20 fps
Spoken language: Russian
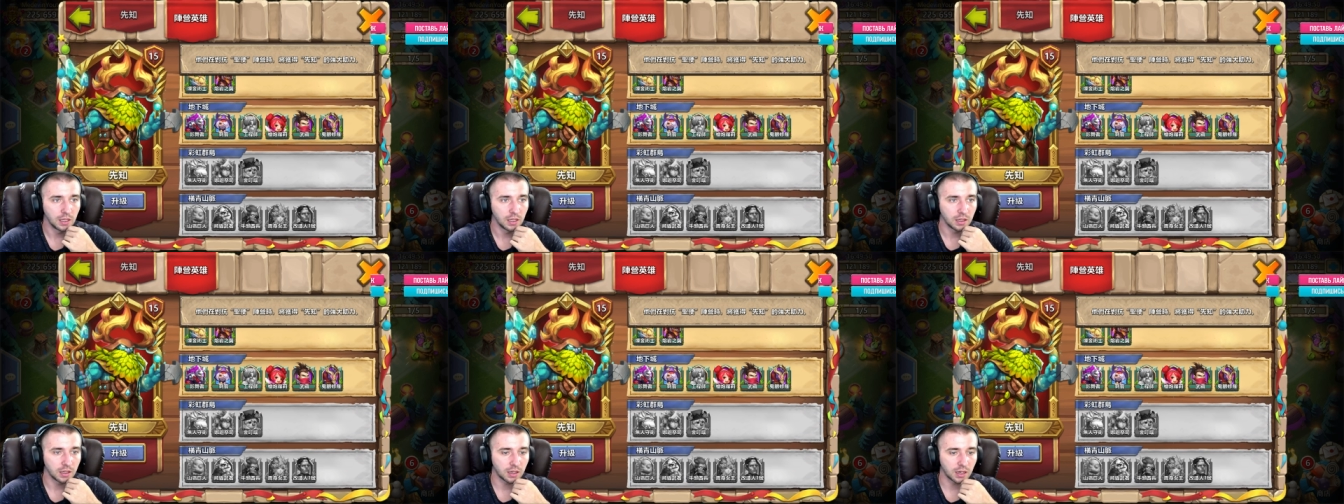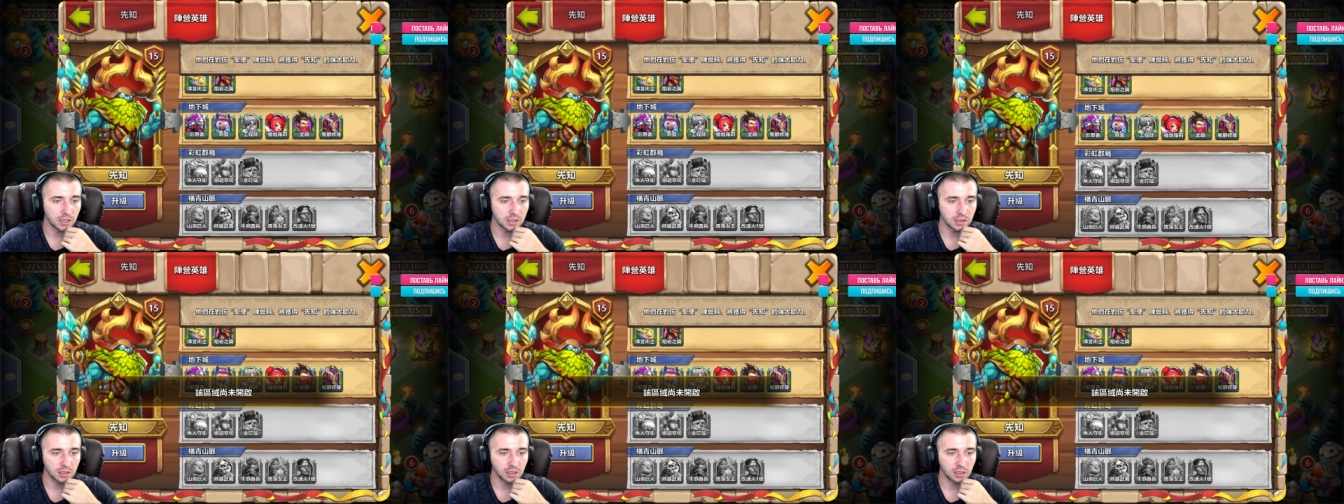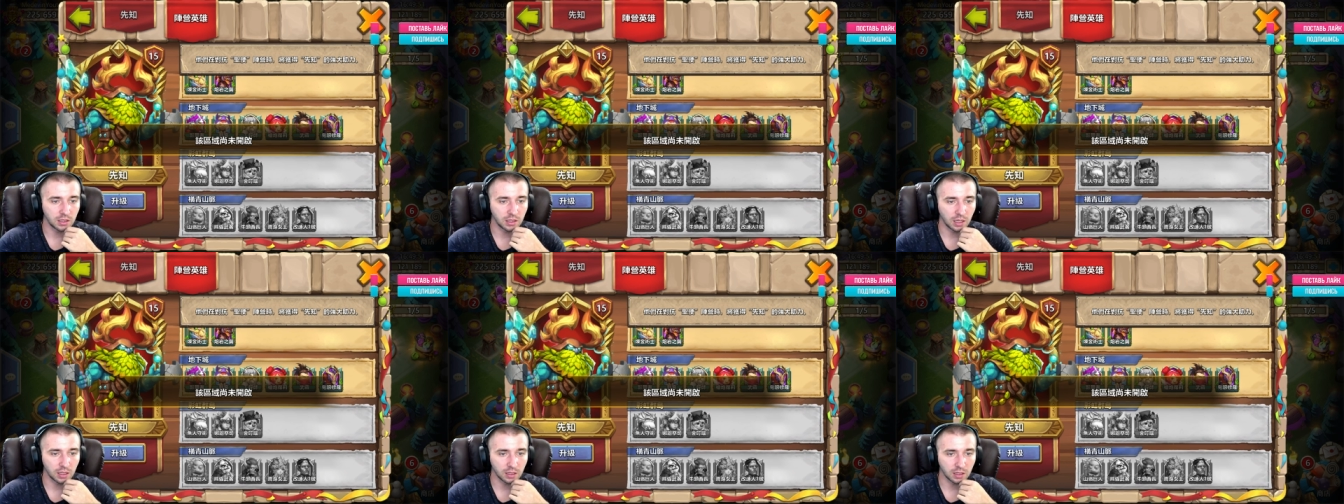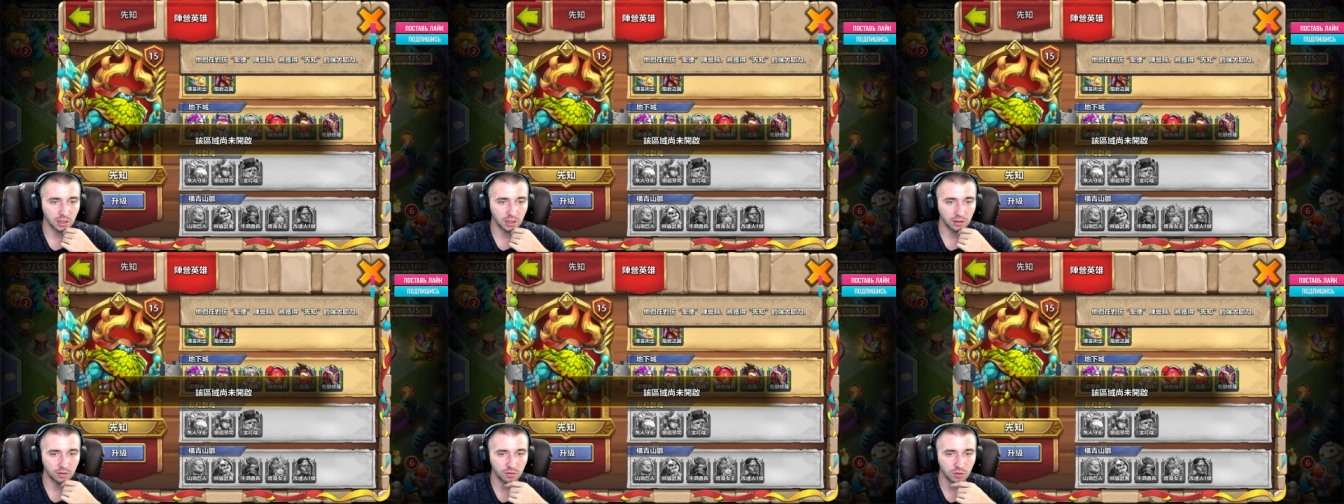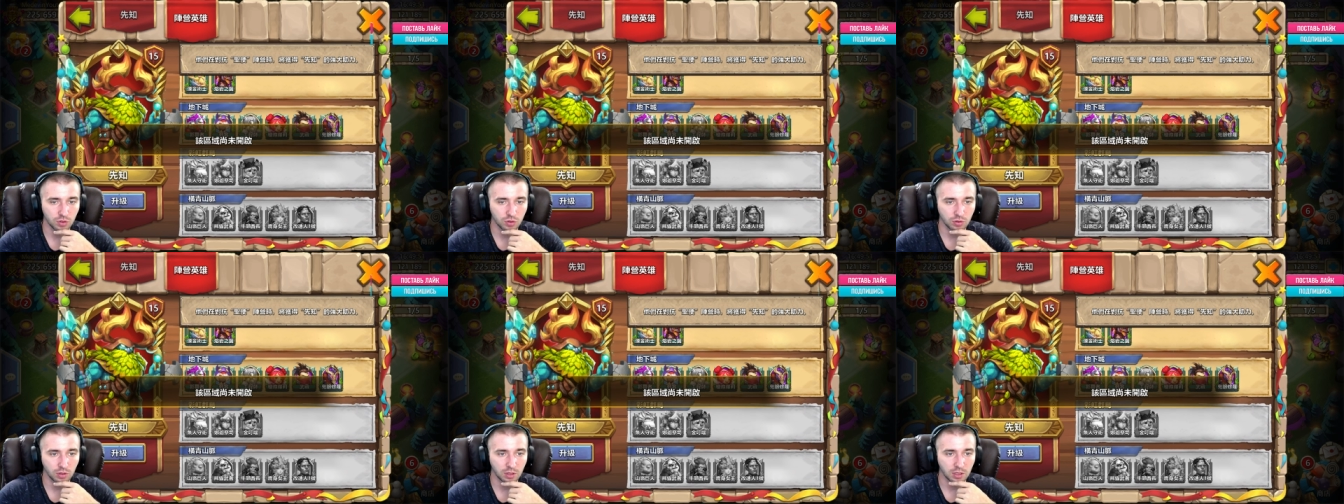разных, я как
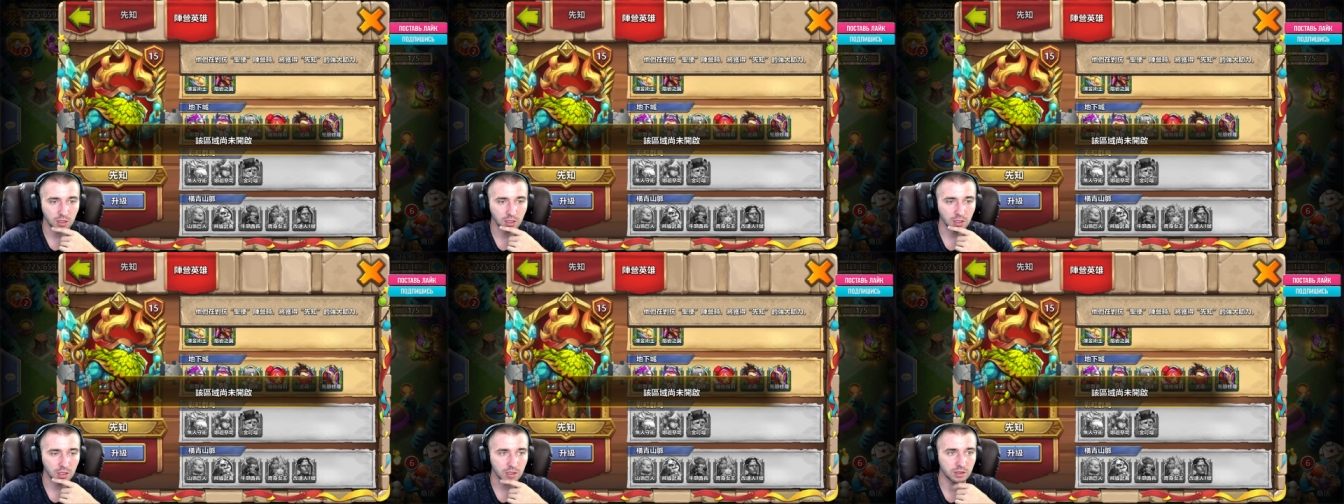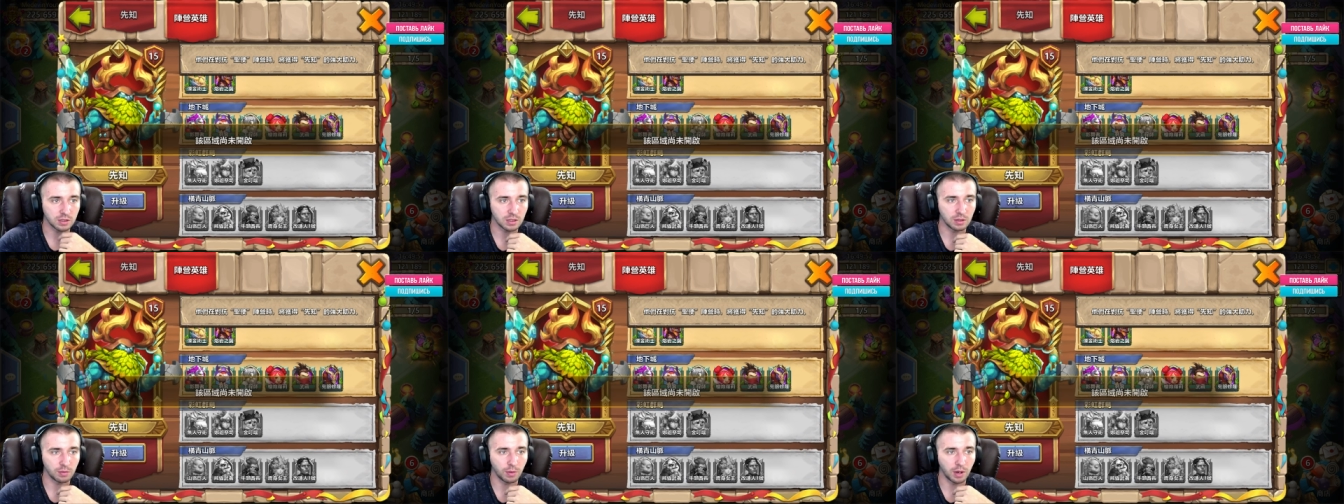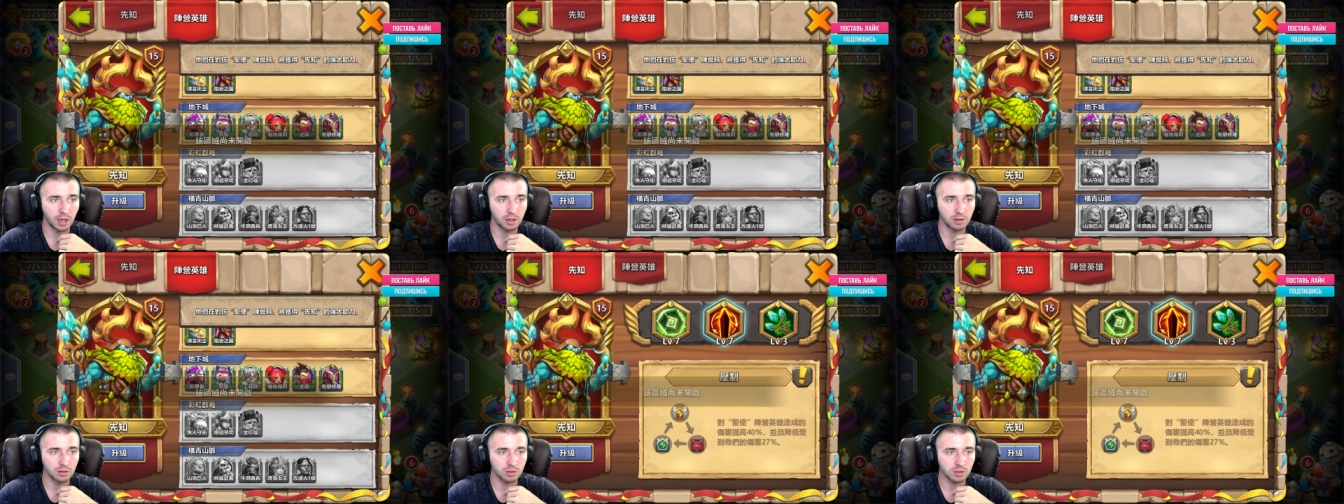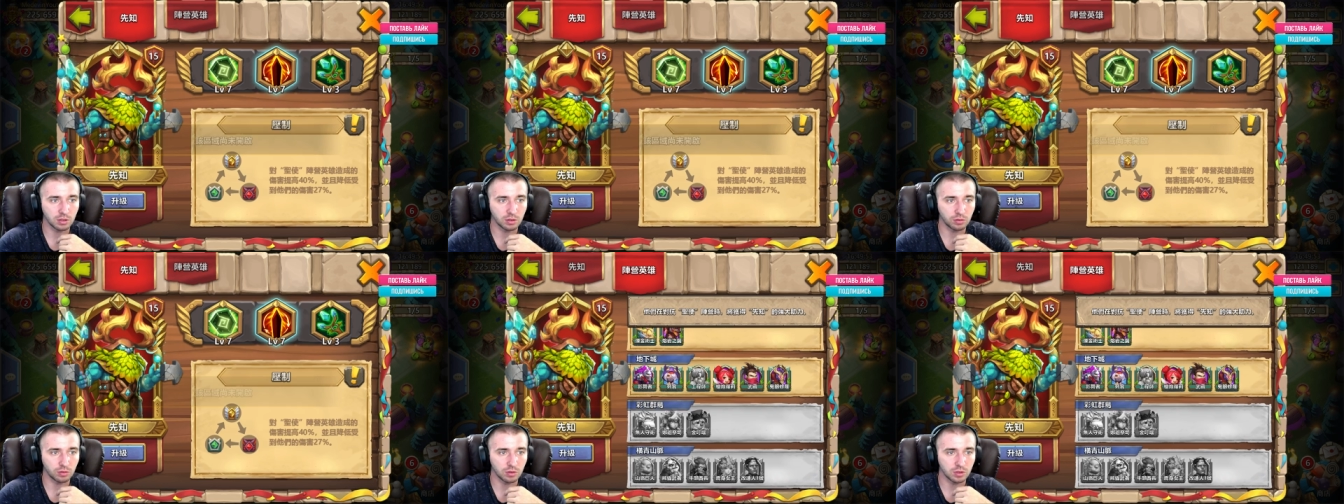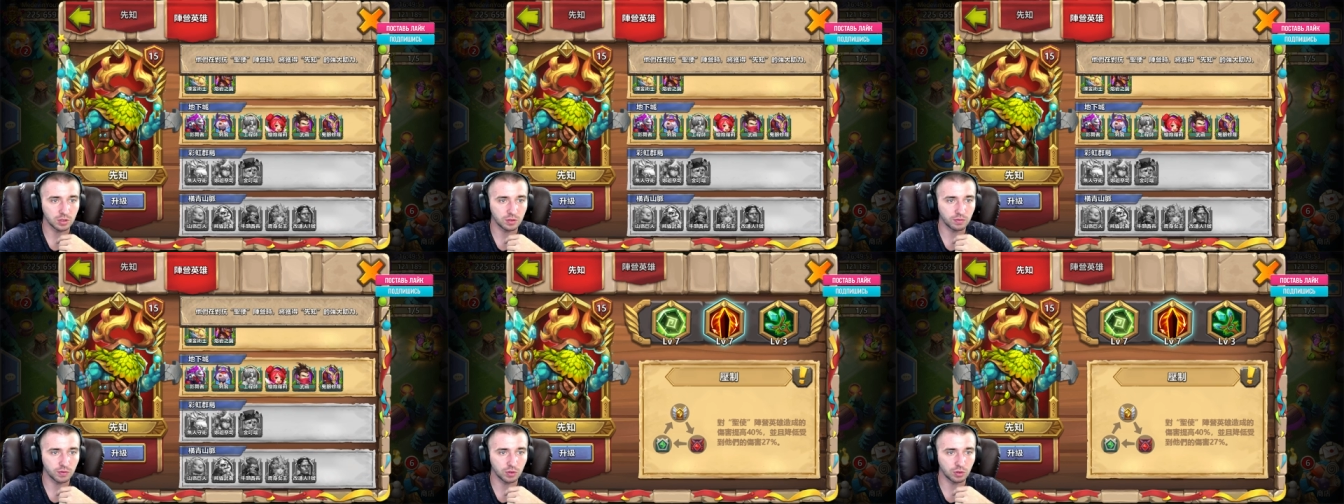вижу, они не снимаются, то
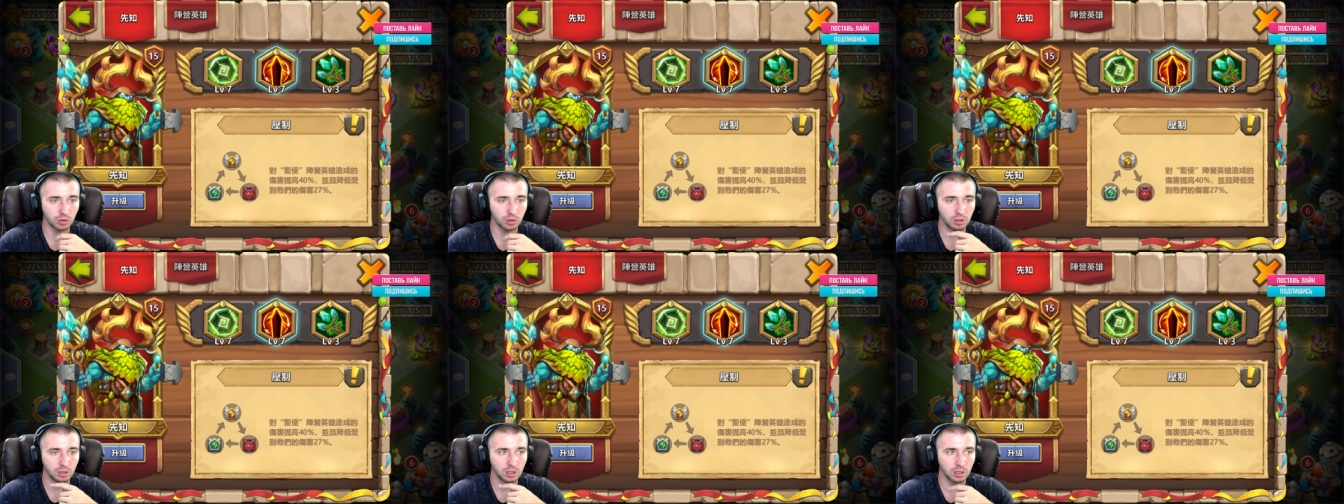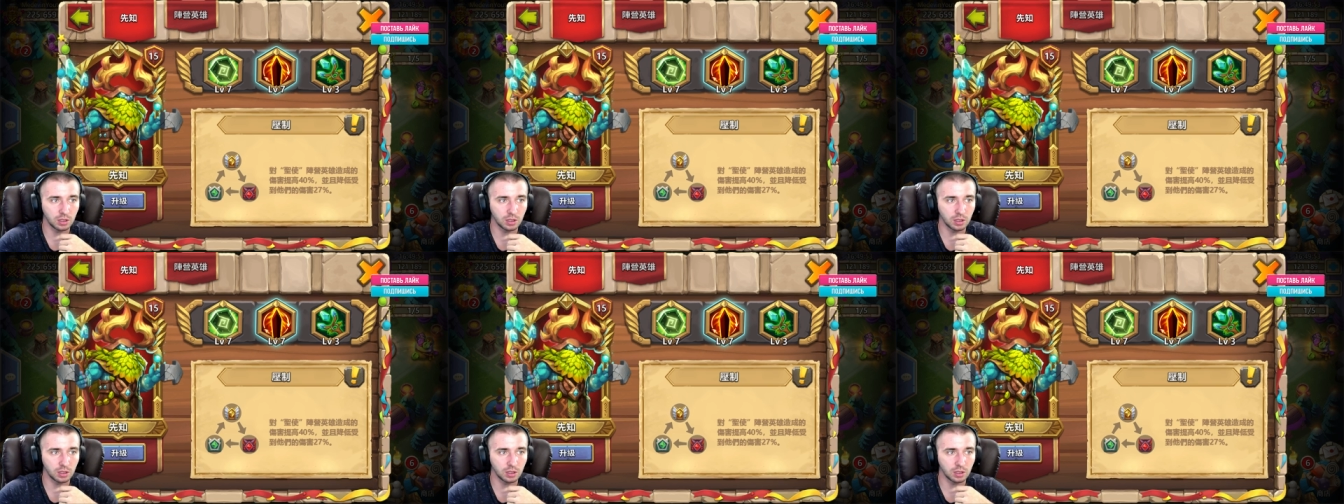есть в стройке